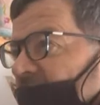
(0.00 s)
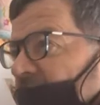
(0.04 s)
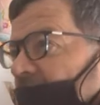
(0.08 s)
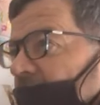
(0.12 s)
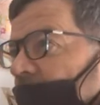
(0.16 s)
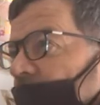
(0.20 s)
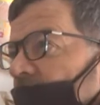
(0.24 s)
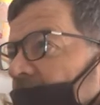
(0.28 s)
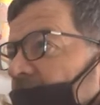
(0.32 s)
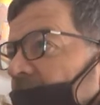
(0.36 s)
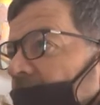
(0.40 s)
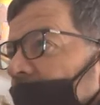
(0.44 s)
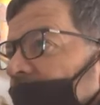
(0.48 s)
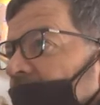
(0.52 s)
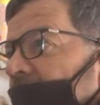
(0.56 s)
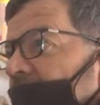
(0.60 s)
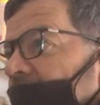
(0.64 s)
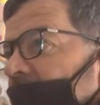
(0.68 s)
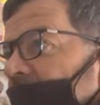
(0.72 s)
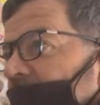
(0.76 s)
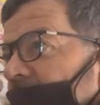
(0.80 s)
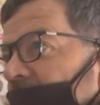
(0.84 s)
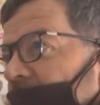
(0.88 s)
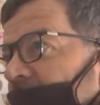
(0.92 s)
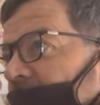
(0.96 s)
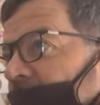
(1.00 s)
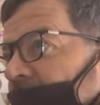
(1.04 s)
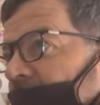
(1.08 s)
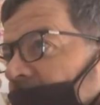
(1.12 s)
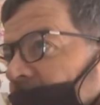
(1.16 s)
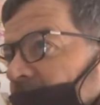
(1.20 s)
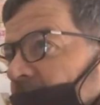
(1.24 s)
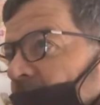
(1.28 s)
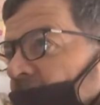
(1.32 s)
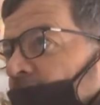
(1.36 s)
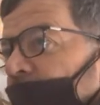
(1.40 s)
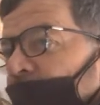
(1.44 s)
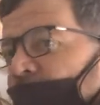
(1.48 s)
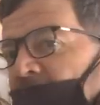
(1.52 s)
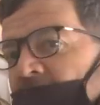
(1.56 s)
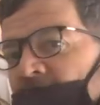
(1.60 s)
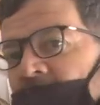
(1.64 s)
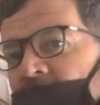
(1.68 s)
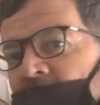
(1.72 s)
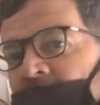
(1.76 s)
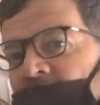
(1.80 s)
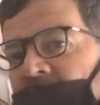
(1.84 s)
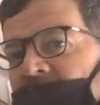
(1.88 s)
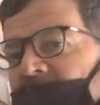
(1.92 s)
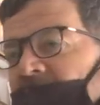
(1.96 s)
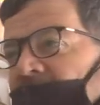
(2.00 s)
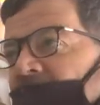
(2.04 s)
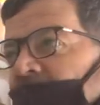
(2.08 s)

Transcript: tienen un cable que lo podés conectar